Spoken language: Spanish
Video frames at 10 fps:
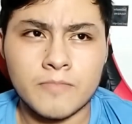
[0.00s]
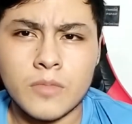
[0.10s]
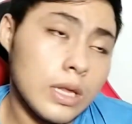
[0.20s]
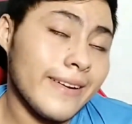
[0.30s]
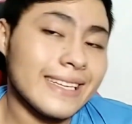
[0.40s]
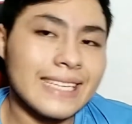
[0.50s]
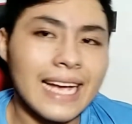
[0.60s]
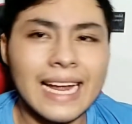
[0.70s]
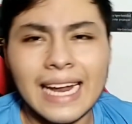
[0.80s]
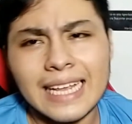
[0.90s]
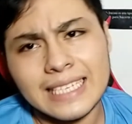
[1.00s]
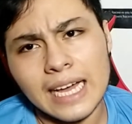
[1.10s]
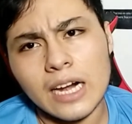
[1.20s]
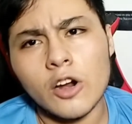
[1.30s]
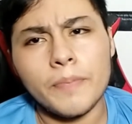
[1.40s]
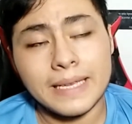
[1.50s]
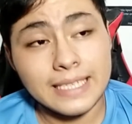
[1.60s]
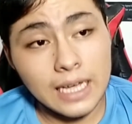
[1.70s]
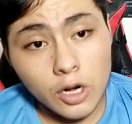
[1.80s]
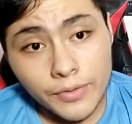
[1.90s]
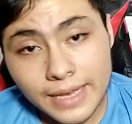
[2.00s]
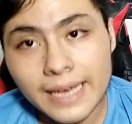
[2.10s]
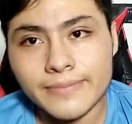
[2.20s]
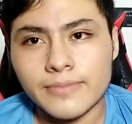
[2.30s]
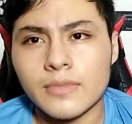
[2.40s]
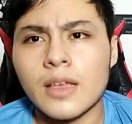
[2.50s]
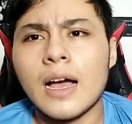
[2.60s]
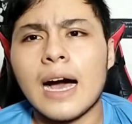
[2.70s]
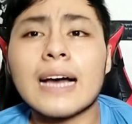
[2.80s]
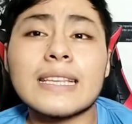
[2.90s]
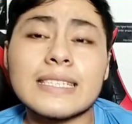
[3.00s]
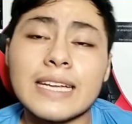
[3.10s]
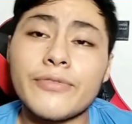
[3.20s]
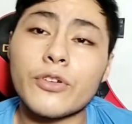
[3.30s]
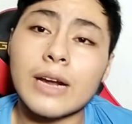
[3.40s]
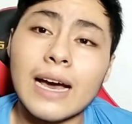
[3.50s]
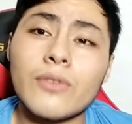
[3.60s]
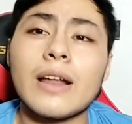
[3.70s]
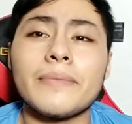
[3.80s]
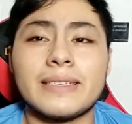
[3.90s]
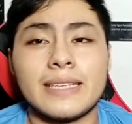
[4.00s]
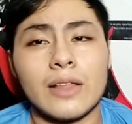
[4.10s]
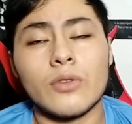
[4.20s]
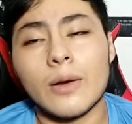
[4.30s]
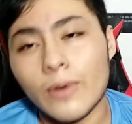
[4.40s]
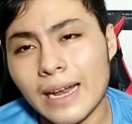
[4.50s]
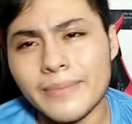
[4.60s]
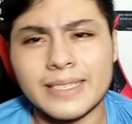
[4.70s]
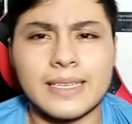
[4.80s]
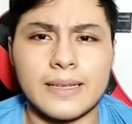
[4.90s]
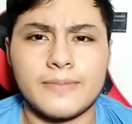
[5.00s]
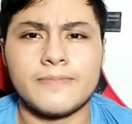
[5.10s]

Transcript: Tú debes de analizarlo, pensarlo bien antes de forjar una amistad, una buena amistad,